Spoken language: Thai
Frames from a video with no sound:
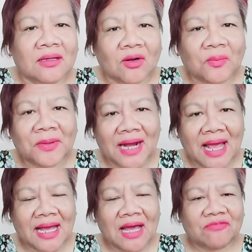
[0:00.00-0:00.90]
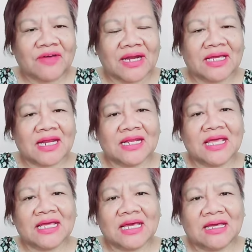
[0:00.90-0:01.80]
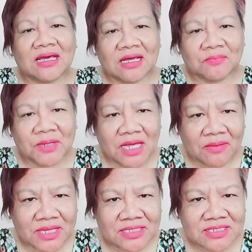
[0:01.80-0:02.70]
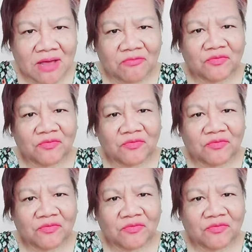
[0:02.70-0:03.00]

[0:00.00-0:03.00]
รบราค่าฟันกันเอง เกิดเป็นเขมรสาม